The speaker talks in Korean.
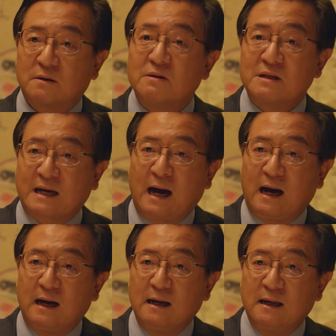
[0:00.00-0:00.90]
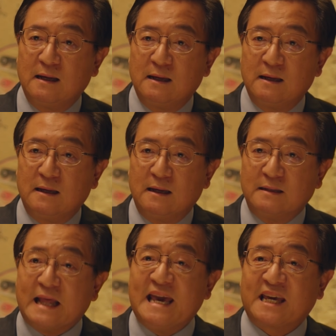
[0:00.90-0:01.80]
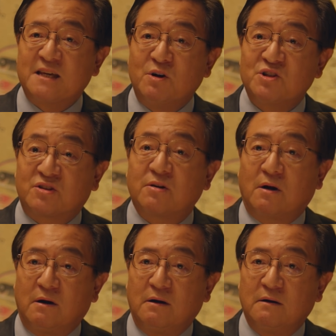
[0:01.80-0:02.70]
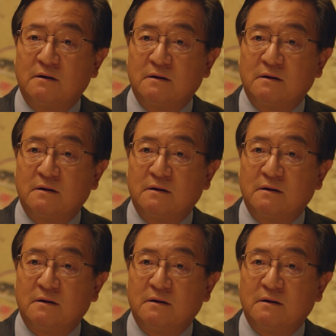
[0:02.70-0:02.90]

그러니까 내 얘기 먼저 들어.